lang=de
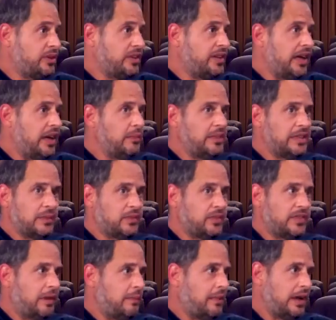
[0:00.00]
du den Namen in dem
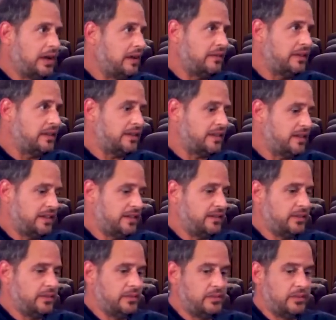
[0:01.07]
Zusammenhang erwähnst. Das ist
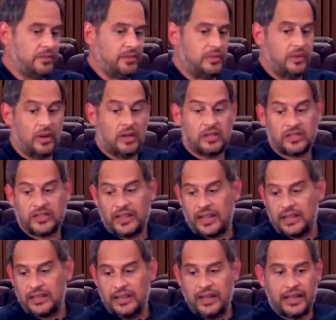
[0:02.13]
so, Leute
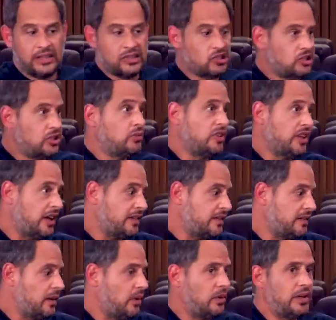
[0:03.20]
sagen Lynch, du
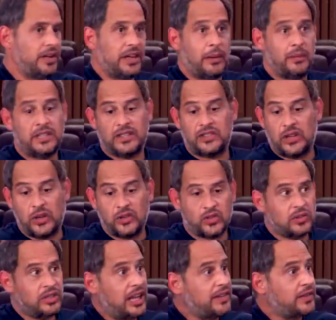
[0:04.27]
sagst Nolan, habe ich jetzt nee,
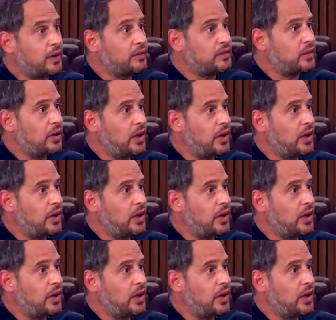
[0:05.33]
nee, nee. ganz für oft mich,